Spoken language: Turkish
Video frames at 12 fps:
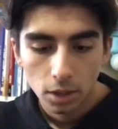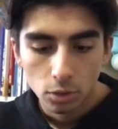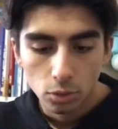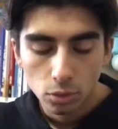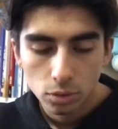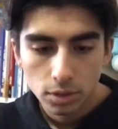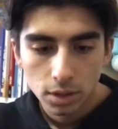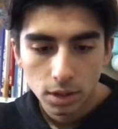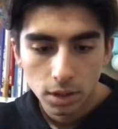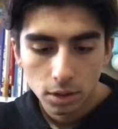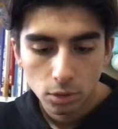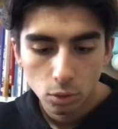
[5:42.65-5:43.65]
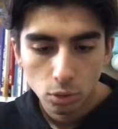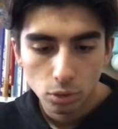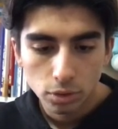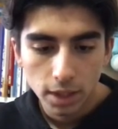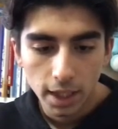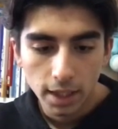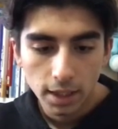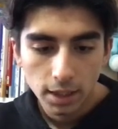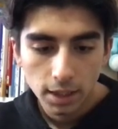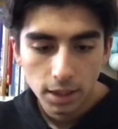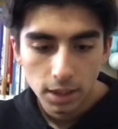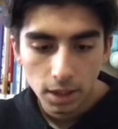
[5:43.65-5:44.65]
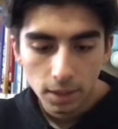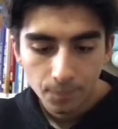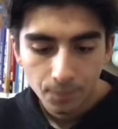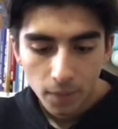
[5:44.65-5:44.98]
%49, 52.